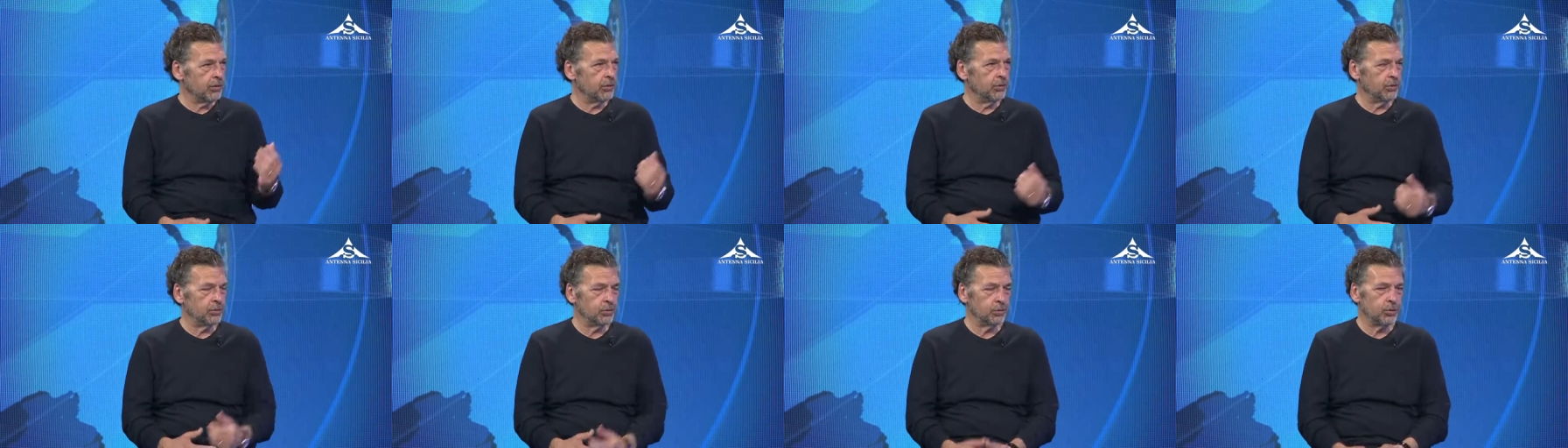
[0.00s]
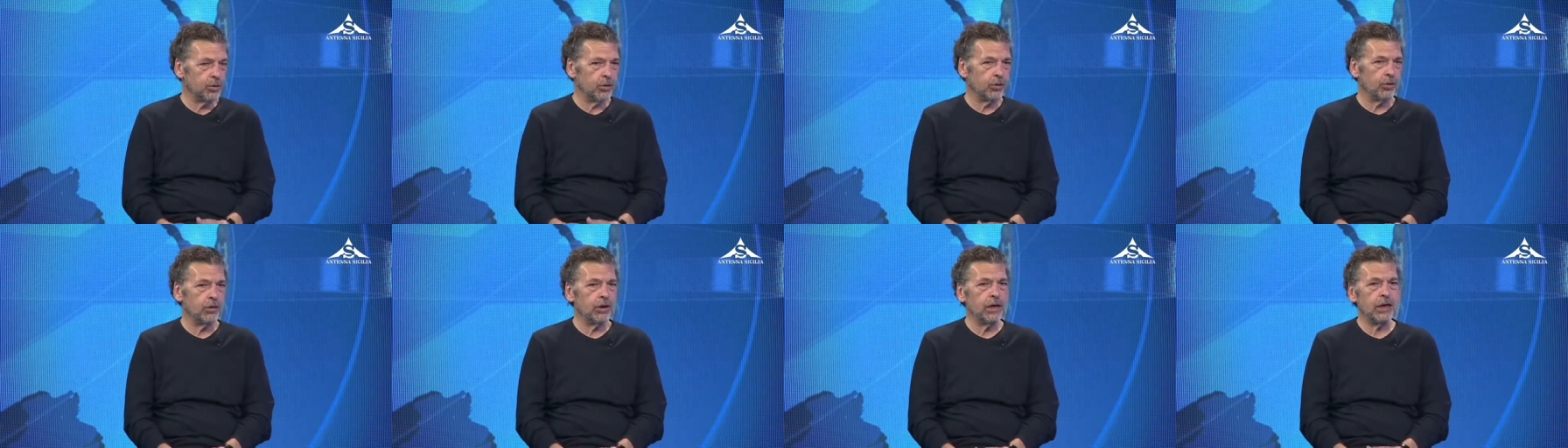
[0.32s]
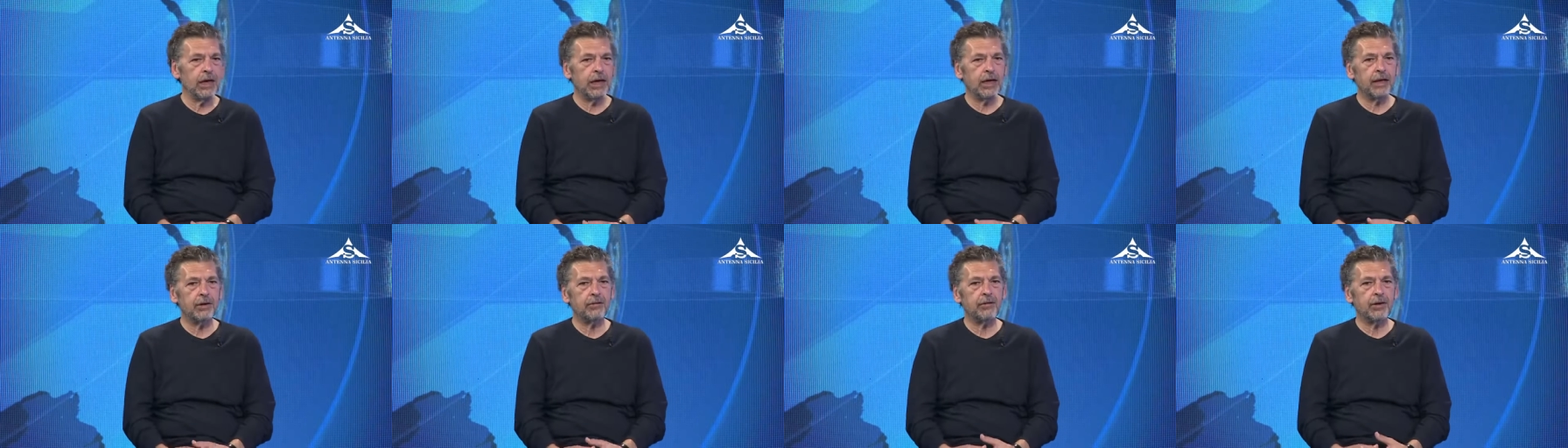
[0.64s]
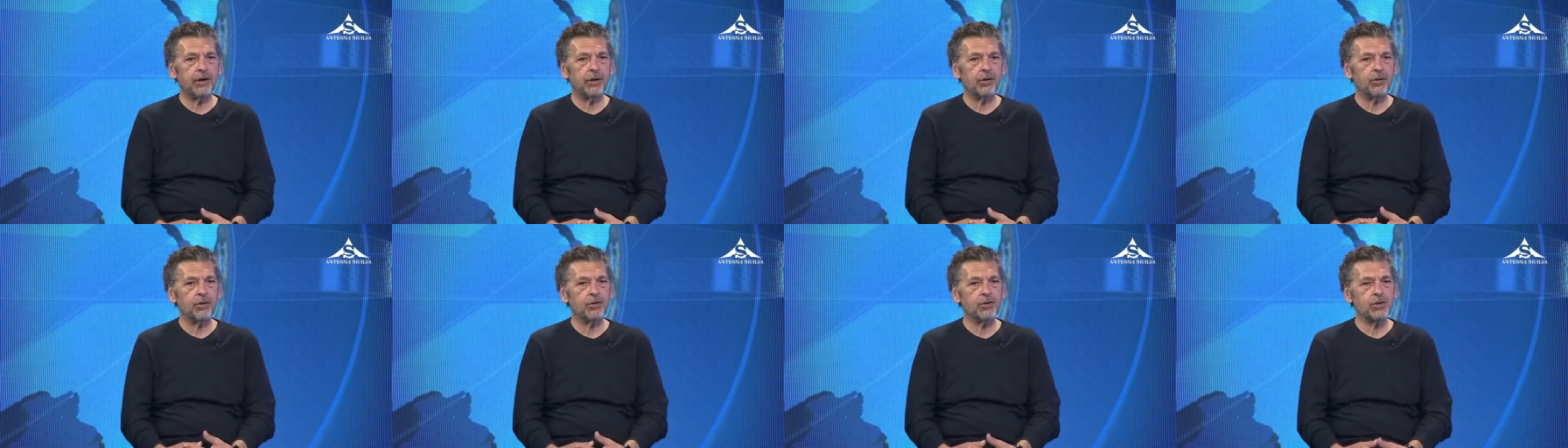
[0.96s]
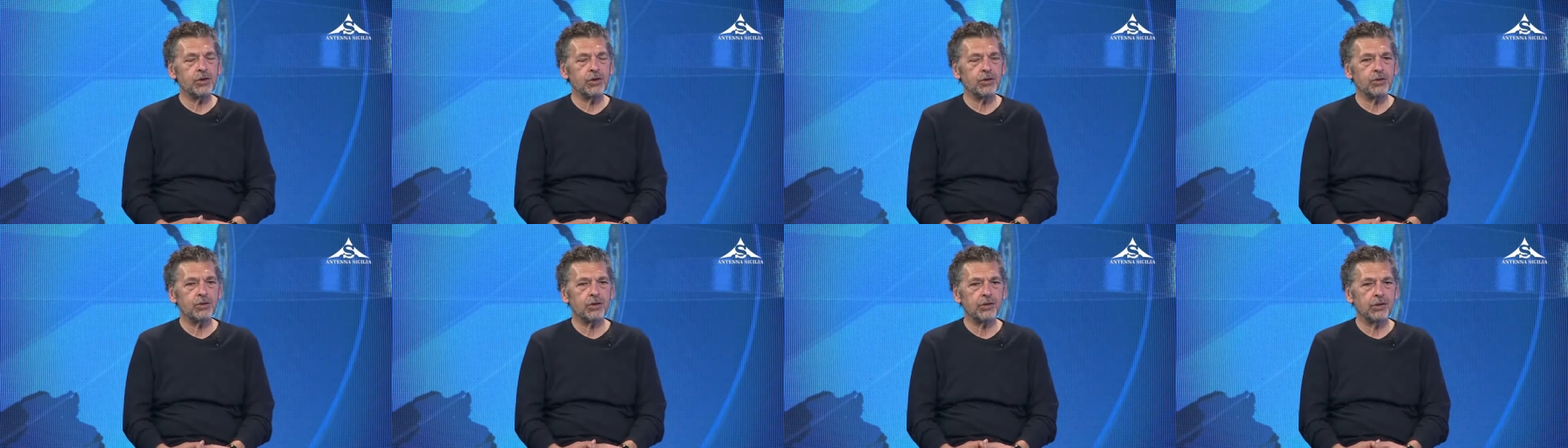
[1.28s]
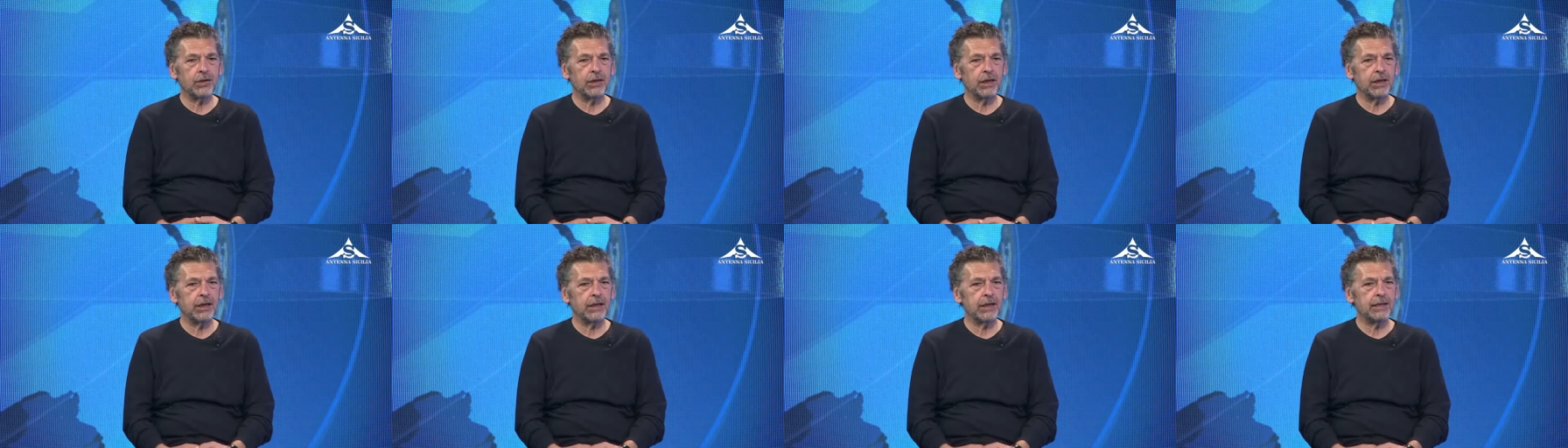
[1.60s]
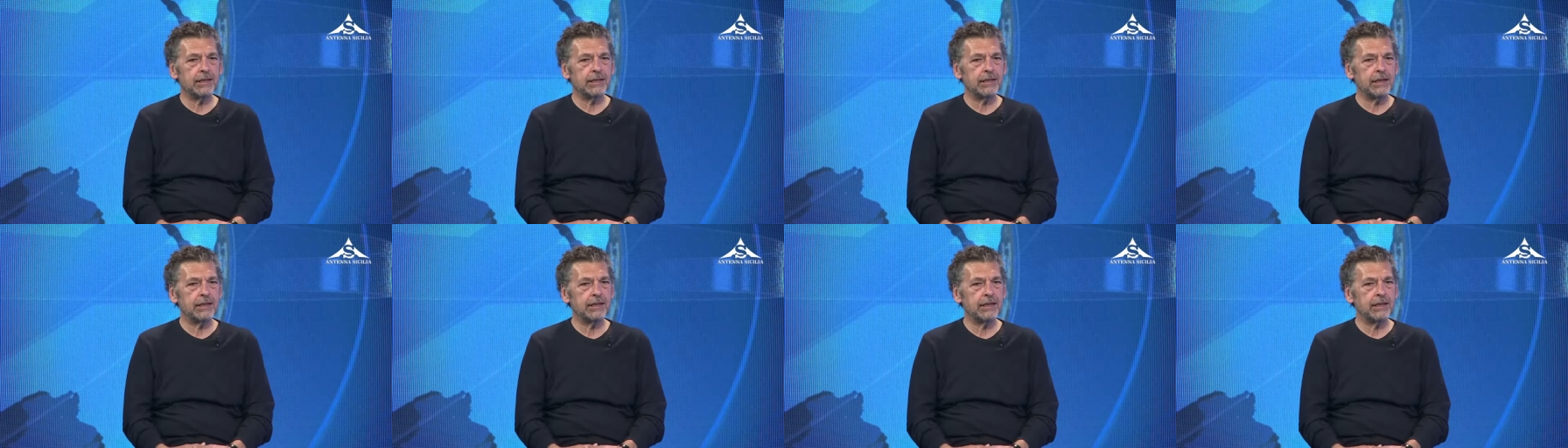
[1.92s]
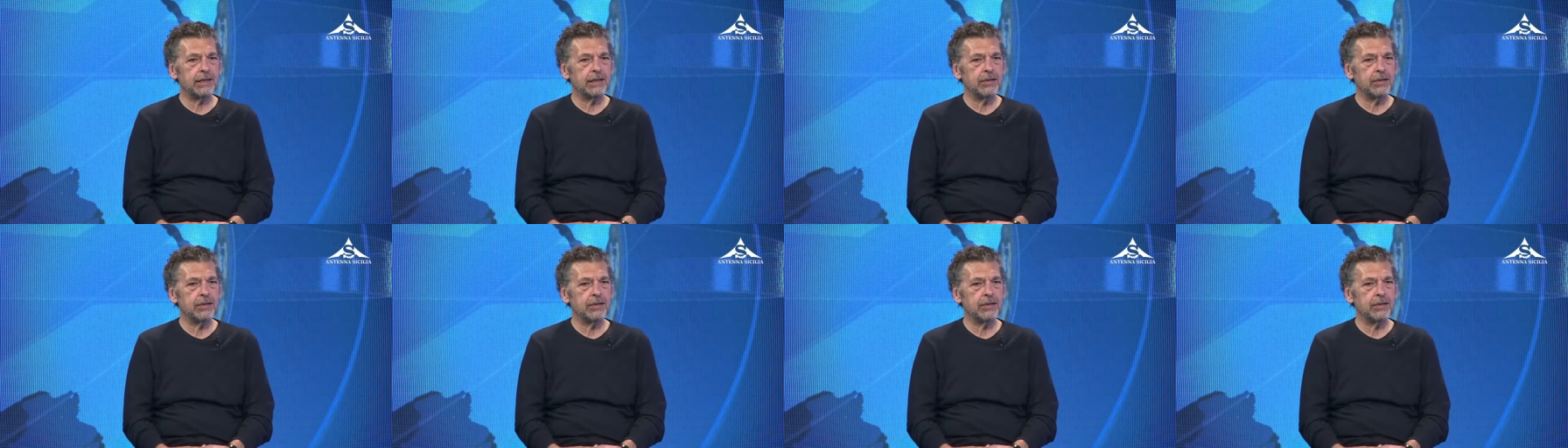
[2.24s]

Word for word: un tuo collega Franco Cicero della Gazzetta